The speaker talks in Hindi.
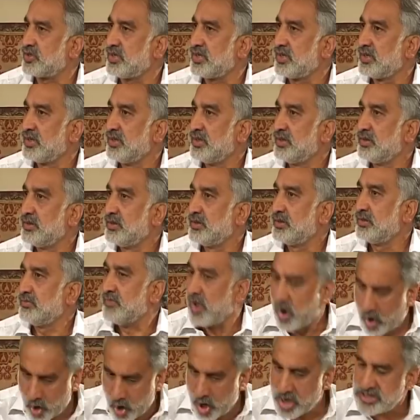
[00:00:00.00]
तो
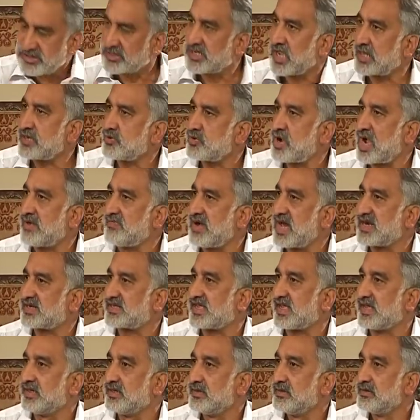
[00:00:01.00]
मैं ओन करूंगा मार
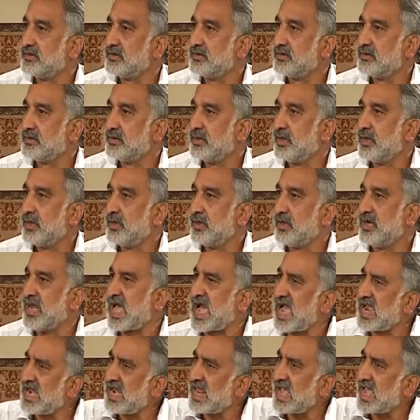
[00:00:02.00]
के
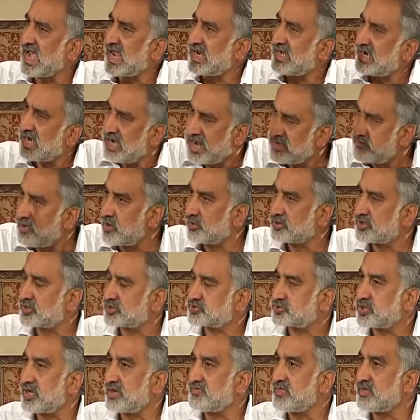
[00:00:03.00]
ला
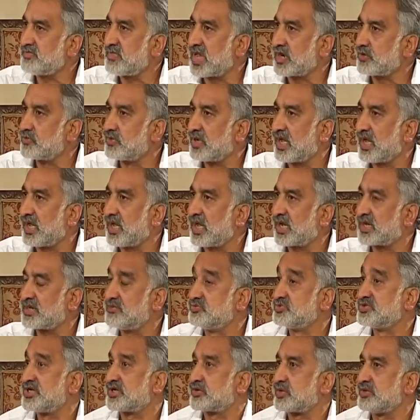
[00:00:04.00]
मैं मारूंगा अगर
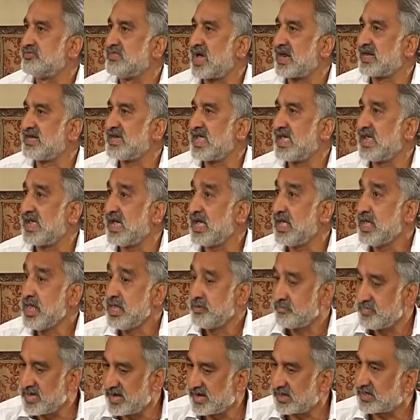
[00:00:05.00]
मुझे कोई मारने आया
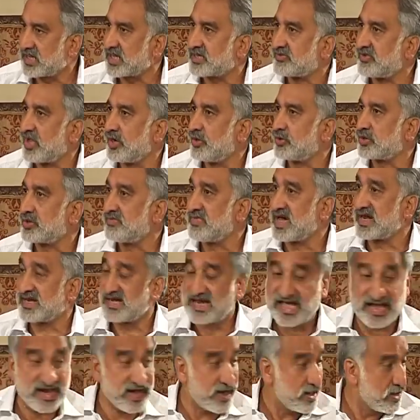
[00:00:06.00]
मेरे घर वालों को
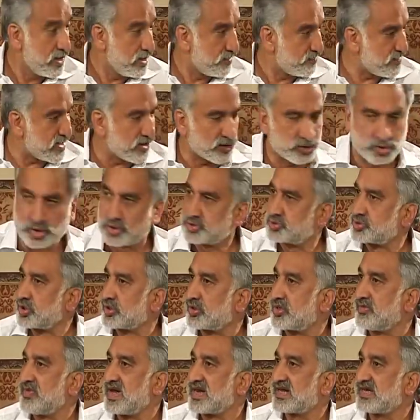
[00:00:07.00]
मारने आया मेरे दोस्तों
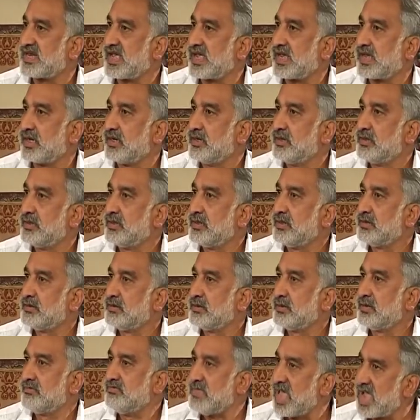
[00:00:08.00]
को मारने आया
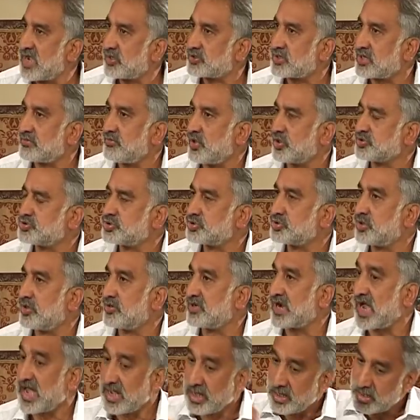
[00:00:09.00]
मैं उधर मौजूद
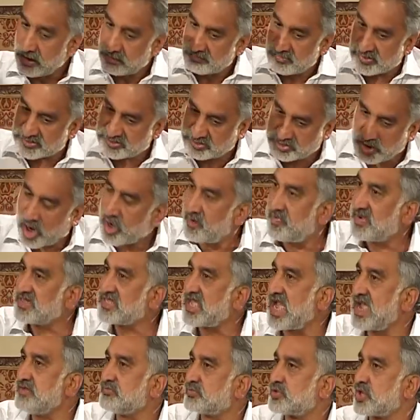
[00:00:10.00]
होऊंगा मैं सौ
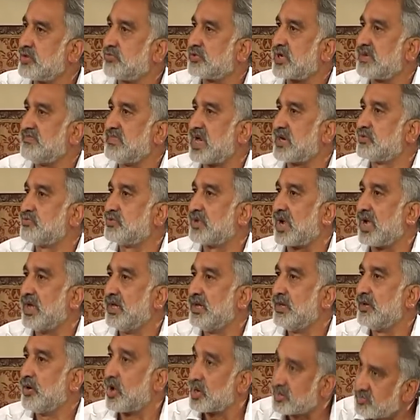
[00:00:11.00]
बंदा एमक्यूएम का मारूंगा
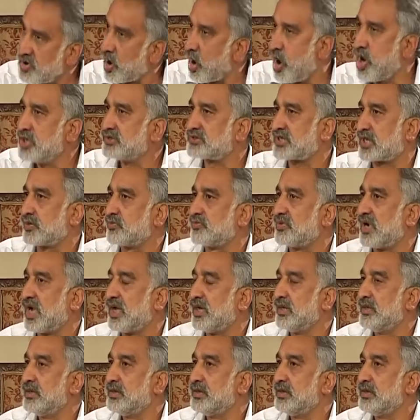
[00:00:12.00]
और मैं ओन करूंगा